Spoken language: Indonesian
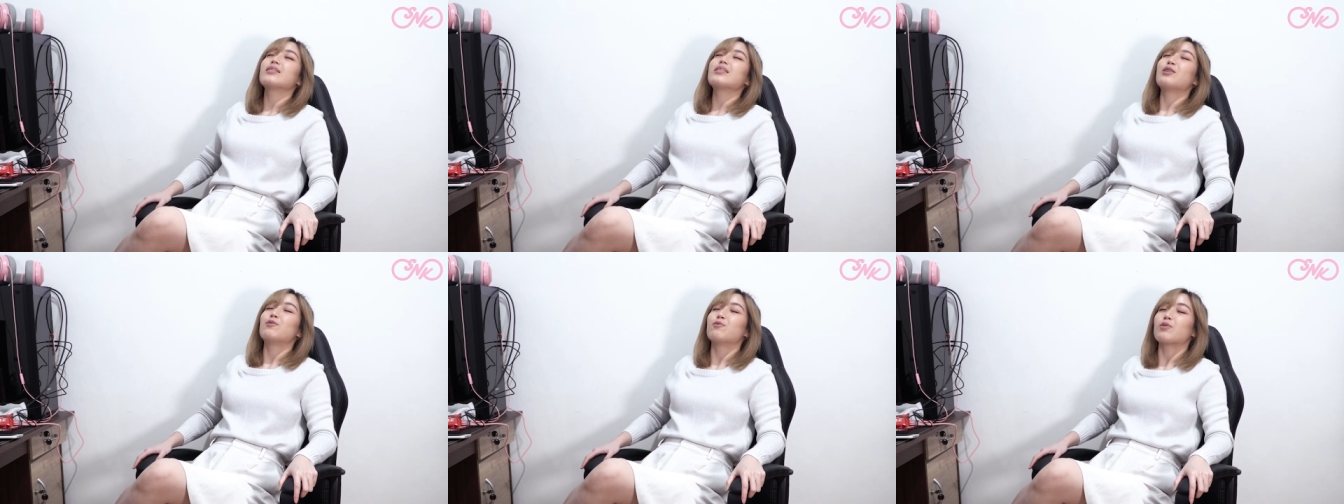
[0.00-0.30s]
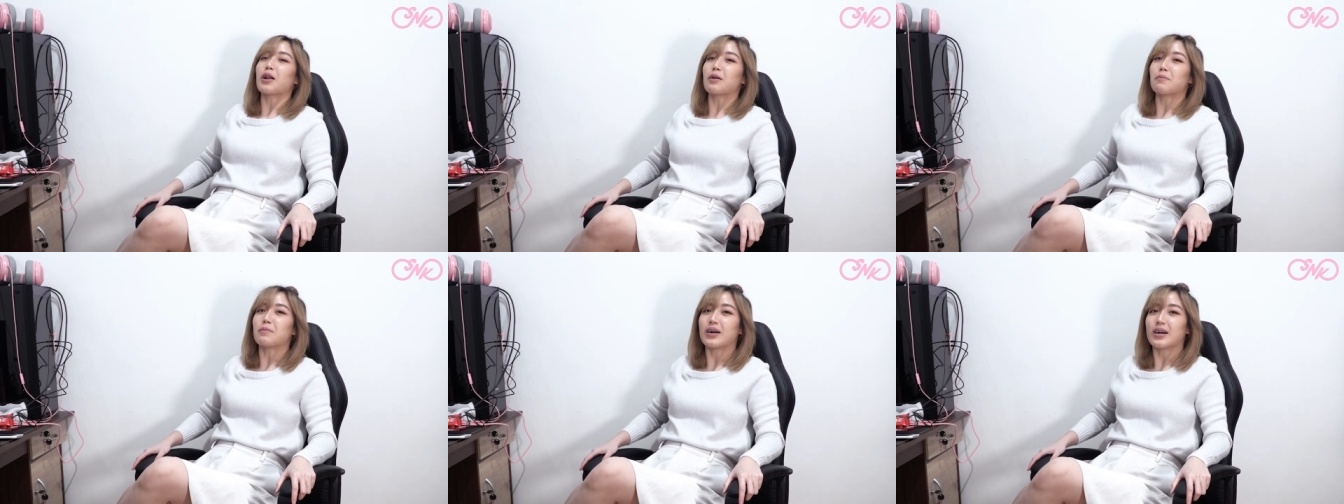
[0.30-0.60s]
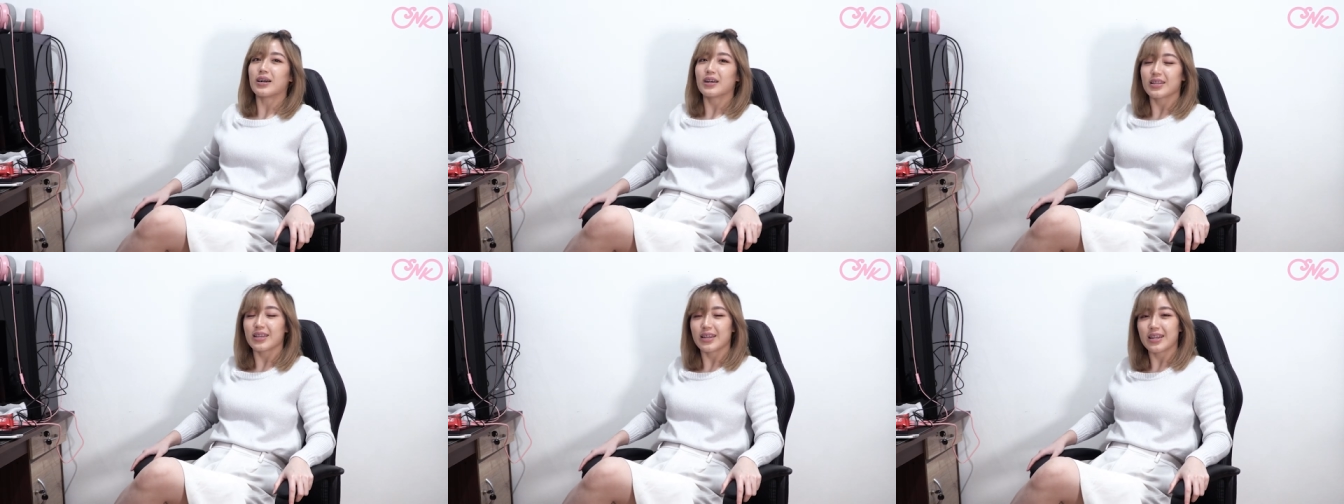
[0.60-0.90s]
tiduran
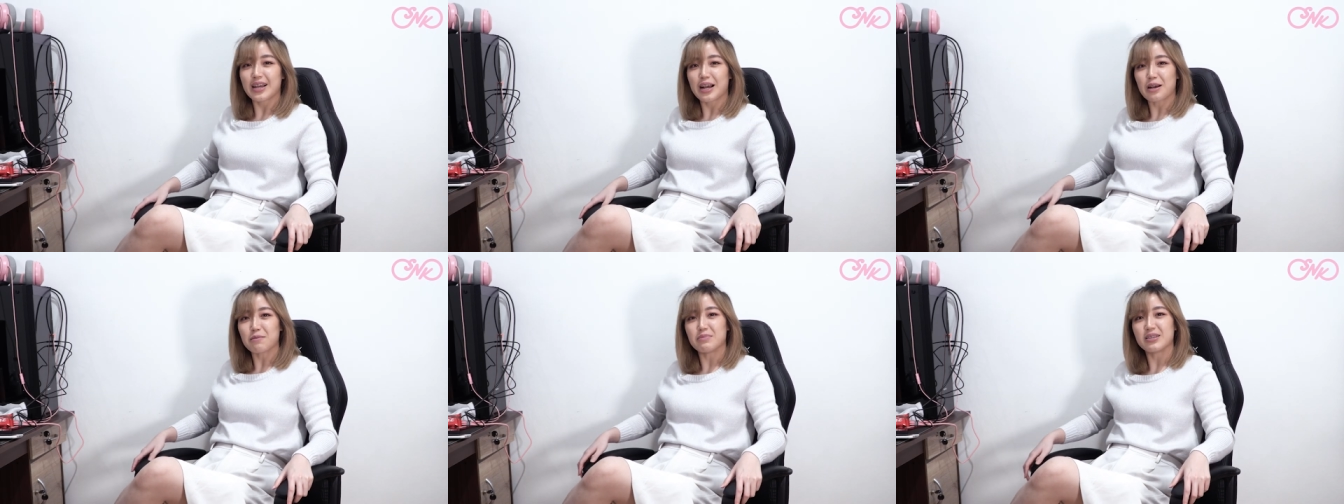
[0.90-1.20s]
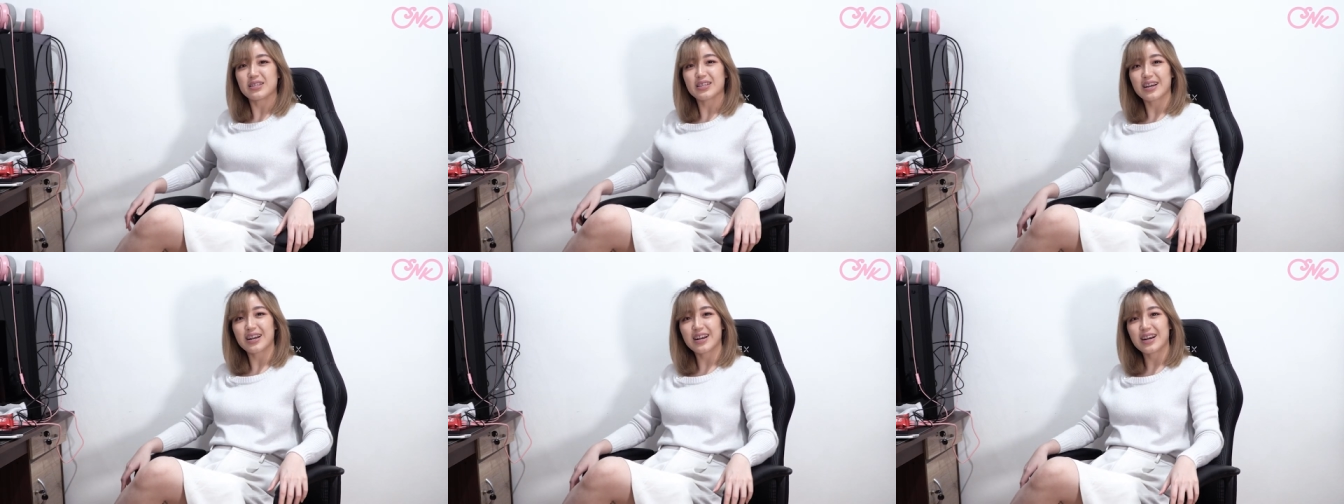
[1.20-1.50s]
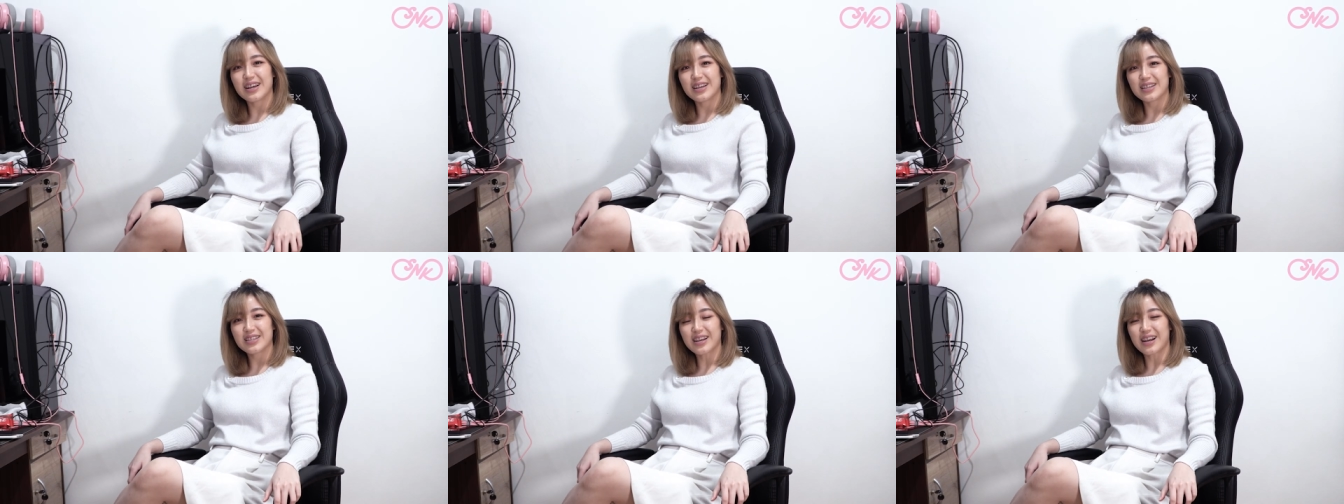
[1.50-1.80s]
banget ini nggak bisa
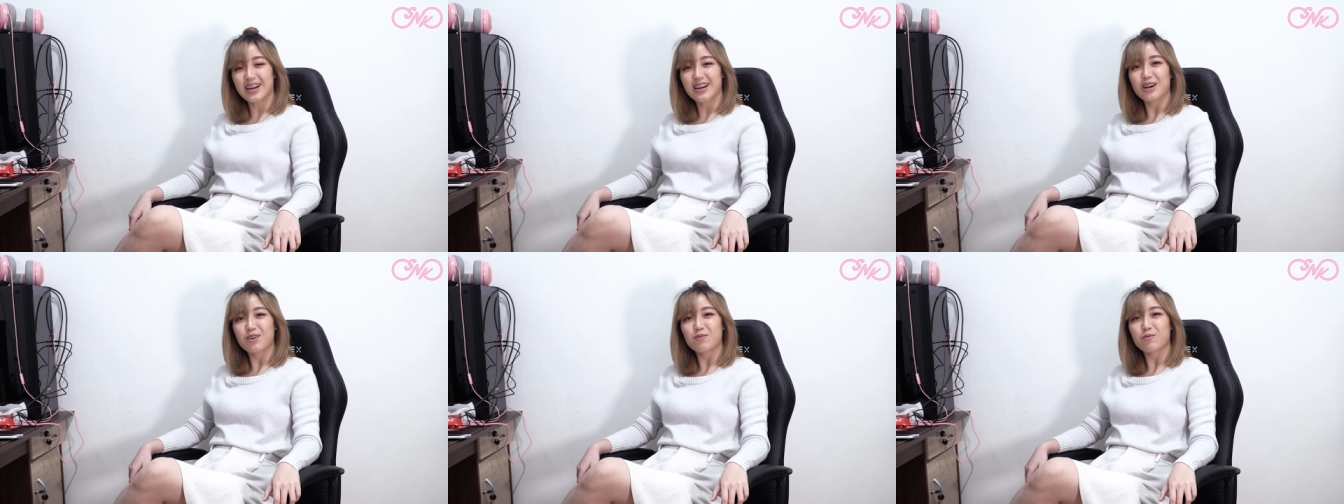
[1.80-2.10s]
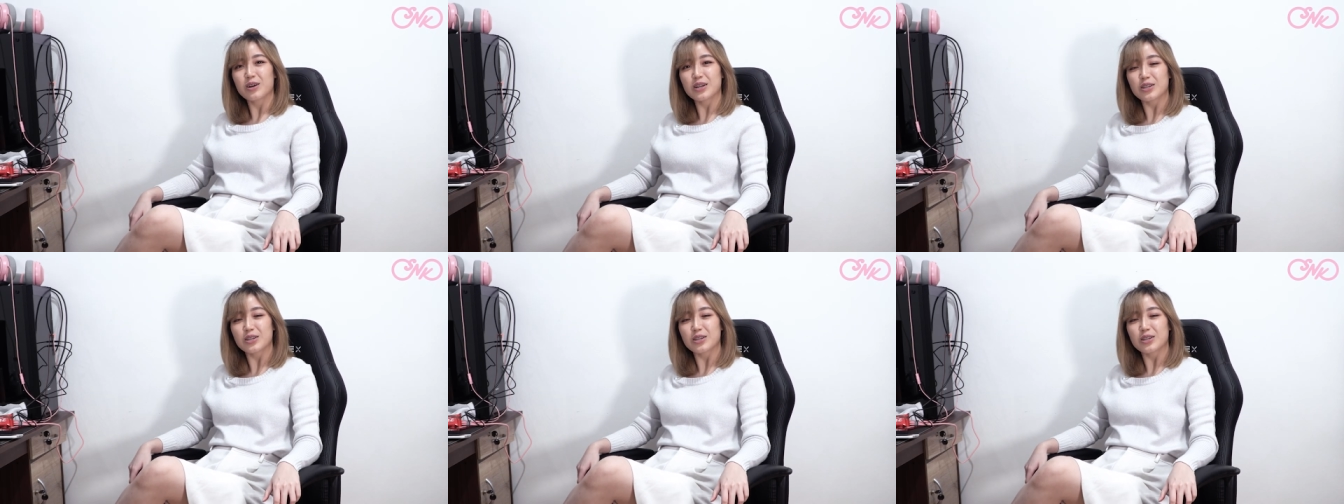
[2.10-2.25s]
guys karena aku